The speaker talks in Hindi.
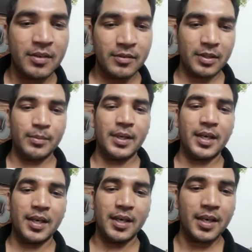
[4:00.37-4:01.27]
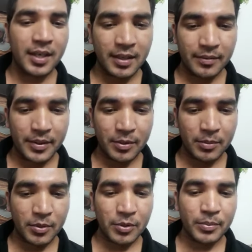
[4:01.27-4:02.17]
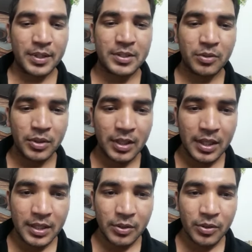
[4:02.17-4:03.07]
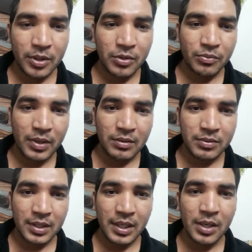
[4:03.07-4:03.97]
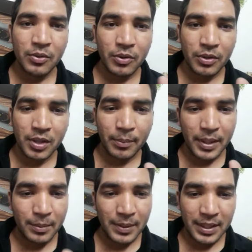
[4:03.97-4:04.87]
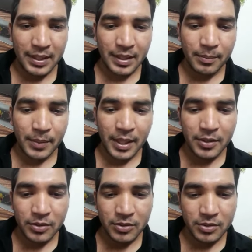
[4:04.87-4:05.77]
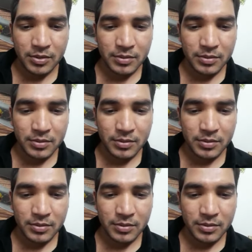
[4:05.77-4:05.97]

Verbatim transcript: फिर मिलेंगे अगले वीडियो और मेरे से कोई गलती हो गई तो माफ़ करना और कमेंट में लिखना बाय दोस्तों